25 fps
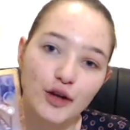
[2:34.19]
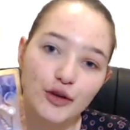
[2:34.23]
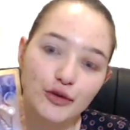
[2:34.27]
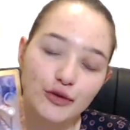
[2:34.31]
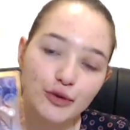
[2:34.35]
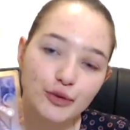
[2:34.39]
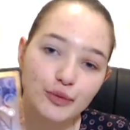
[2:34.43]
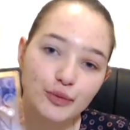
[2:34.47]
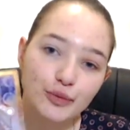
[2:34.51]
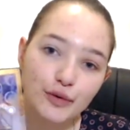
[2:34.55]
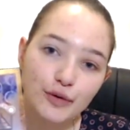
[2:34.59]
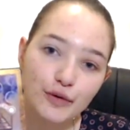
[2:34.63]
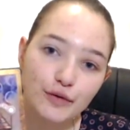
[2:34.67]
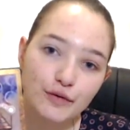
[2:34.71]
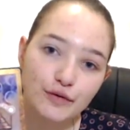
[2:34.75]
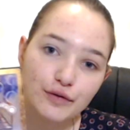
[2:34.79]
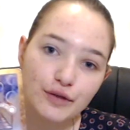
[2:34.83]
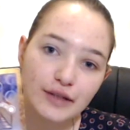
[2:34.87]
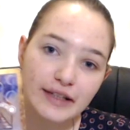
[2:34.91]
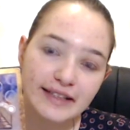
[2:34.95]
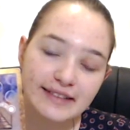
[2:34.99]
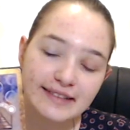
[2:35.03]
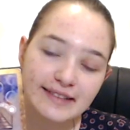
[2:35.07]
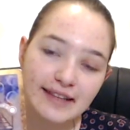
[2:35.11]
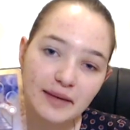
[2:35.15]
Donc pour vous
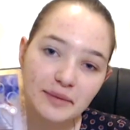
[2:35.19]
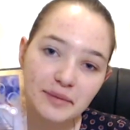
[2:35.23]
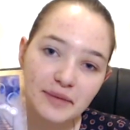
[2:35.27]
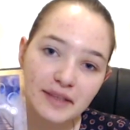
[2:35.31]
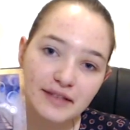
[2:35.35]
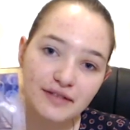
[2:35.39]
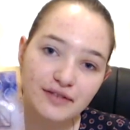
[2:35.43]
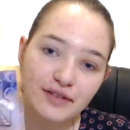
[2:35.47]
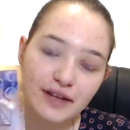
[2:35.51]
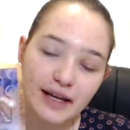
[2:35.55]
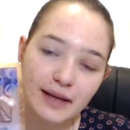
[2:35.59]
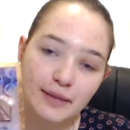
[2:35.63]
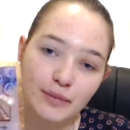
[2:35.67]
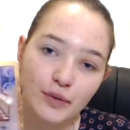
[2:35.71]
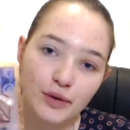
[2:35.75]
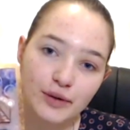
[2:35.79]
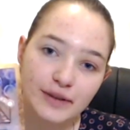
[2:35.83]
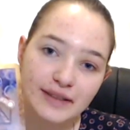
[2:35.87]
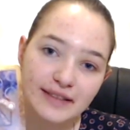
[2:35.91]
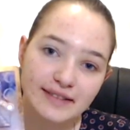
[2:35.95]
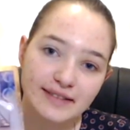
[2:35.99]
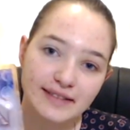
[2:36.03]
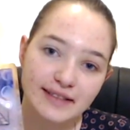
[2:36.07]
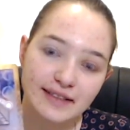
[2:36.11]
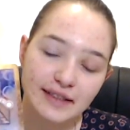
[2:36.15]
les amis, vraiment
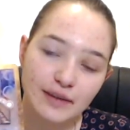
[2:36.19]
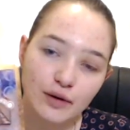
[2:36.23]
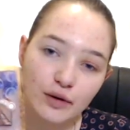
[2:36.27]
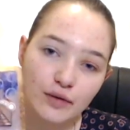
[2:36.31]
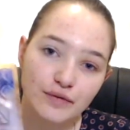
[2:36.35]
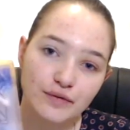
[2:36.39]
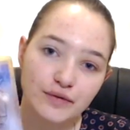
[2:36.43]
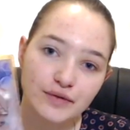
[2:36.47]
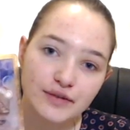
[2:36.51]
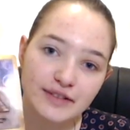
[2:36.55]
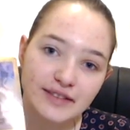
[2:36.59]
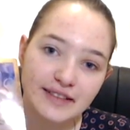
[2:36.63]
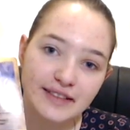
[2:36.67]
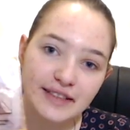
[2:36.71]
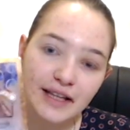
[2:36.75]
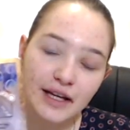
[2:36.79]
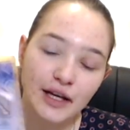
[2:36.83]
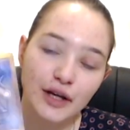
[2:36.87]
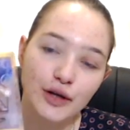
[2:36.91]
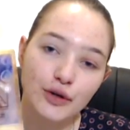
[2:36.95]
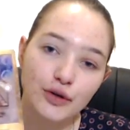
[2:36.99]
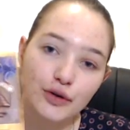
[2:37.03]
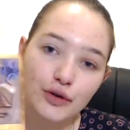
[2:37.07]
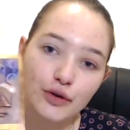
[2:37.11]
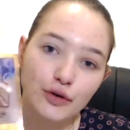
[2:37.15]
ici, on vous dit
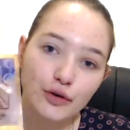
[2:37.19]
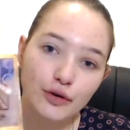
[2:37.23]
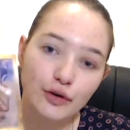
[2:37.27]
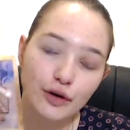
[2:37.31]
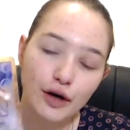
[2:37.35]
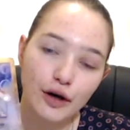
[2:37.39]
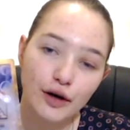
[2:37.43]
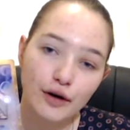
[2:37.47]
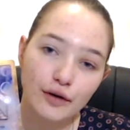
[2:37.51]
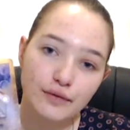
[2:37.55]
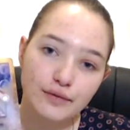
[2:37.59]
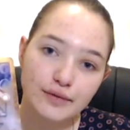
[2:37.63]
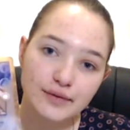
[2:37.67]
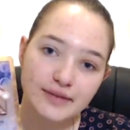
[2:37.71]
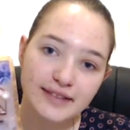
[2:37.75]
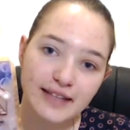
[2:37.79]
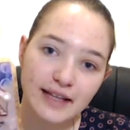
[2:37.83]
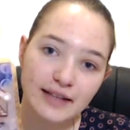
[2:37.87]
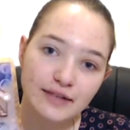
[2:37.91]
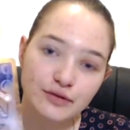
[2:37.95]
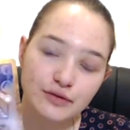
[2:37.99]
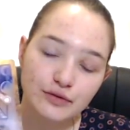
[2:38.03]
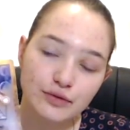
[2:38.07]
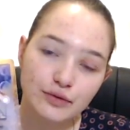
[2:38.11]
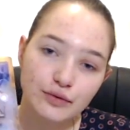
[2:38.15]
que euh, vous
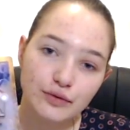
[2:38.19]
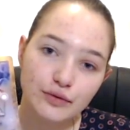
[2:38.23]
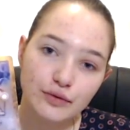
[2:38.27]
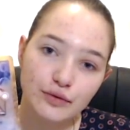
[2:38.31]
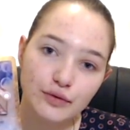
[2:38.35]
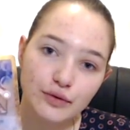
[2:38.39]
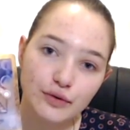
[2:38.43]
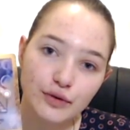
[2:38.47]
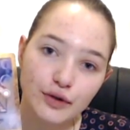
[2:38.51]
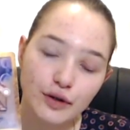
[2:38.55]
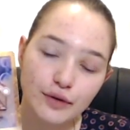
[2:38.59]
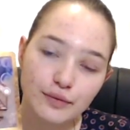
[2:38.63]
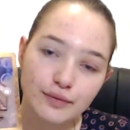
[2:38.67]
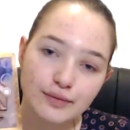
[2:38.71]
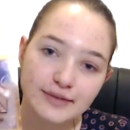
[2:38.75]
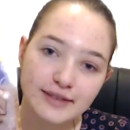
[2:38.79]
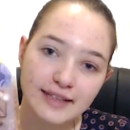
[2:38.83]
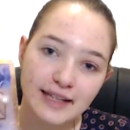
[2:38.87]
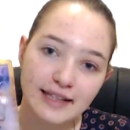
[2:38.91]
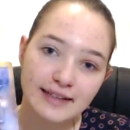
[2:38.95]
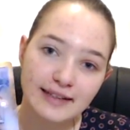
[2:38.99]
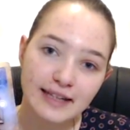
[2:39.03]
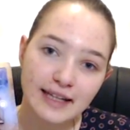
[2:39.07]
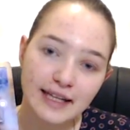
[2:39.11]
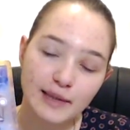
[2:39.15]
êtes soutenus, que vous
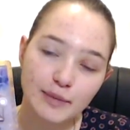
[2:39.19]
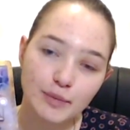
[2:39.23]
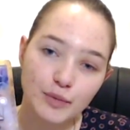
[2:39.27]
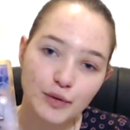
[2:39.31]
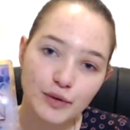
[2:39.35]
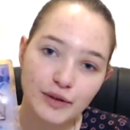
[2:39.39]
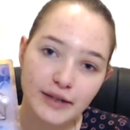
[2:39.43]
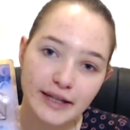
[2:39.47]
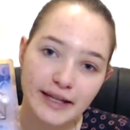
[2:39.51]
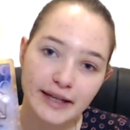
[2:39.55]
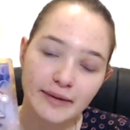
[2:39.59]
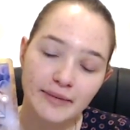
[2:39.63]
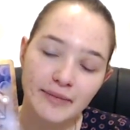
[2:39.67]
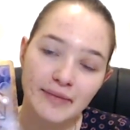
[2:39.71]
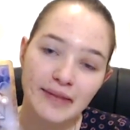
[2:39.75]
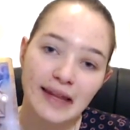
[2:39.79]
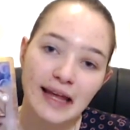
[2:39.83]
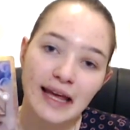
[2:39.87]
êtes épaulés.